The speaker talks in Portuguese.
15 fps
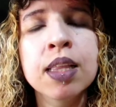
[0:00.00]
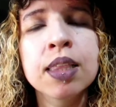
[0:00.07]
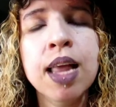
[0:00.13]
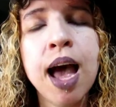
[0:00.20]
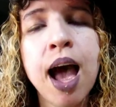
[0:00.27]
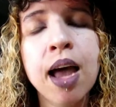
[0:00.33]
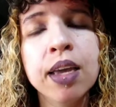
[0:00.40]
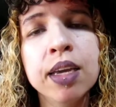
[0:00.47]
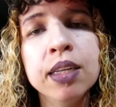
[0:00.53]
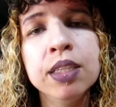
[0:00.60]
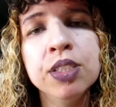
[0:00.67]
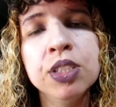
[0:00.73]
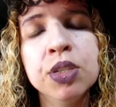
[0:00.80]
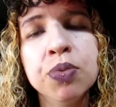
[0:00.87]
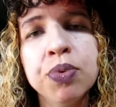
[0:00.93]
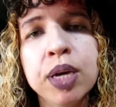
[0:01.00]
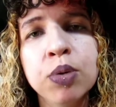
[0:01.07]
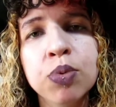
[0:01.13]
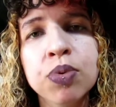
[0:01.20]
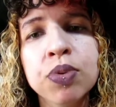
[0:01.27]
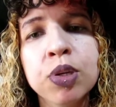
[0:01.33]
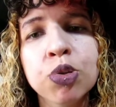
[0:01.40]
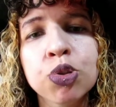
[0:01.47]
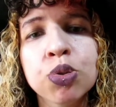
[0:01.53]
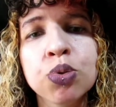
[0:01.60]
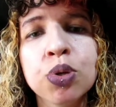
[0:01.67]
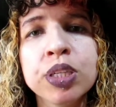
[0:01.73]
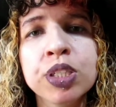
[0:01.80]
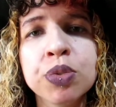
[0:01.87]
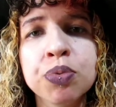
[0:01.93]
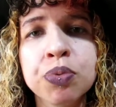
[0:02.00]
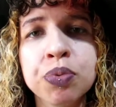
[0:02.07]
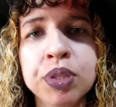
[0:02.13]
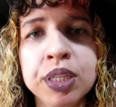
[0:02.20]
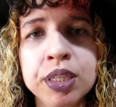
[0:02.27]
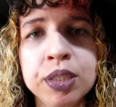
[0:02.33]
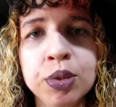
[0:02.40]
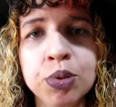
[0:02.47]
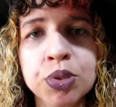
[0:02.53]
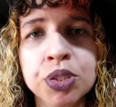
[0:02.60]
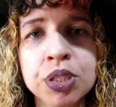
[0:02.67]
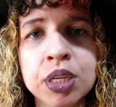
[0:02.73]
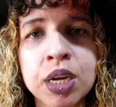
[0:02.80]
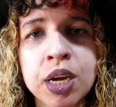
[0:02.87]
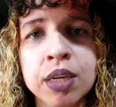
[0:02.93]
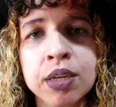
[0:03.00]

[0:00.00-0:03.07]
Lá eles tiveram seus dois filhos,